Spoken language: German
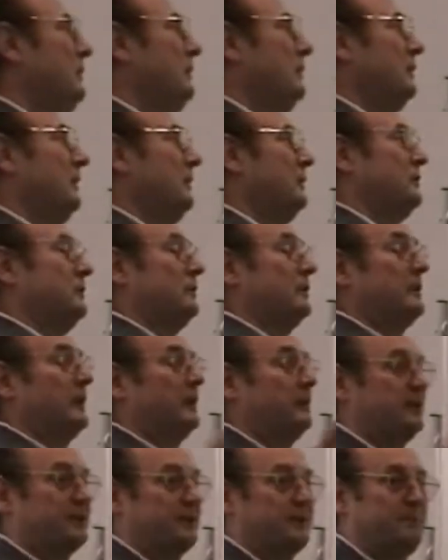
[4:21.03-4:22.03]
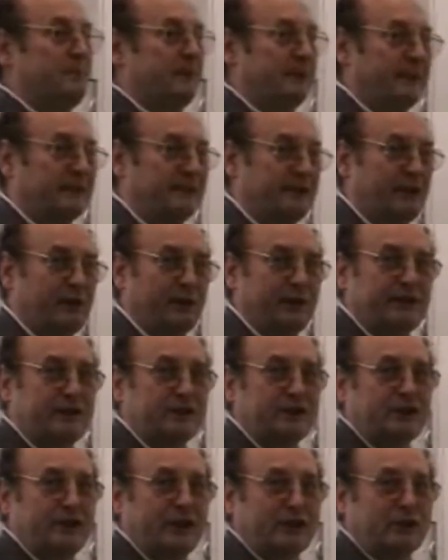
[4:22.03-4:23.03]
Äh, du könntest mir ja
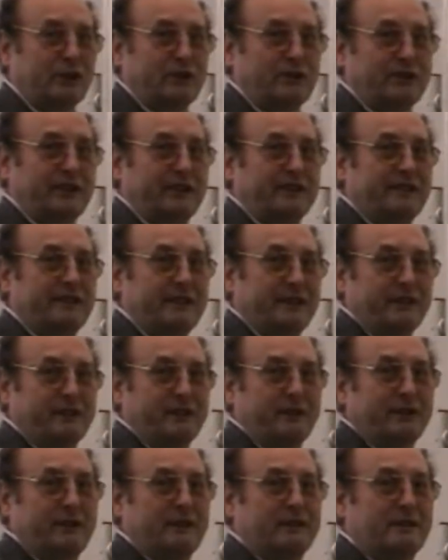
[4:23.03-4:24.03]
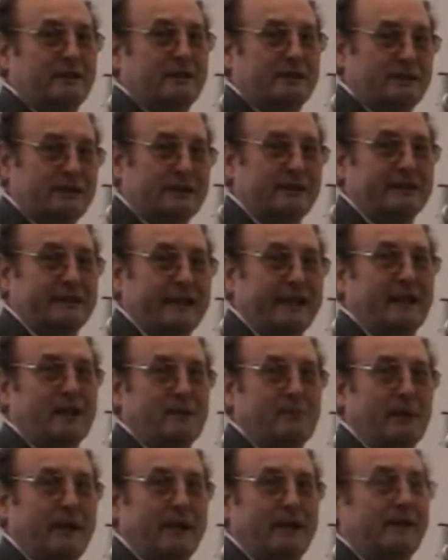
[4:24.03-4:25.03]
theoretisch das schon diktieren und ich
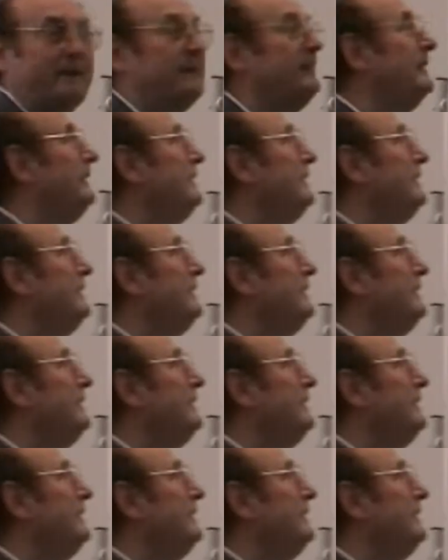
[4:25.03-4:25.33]
denke mal,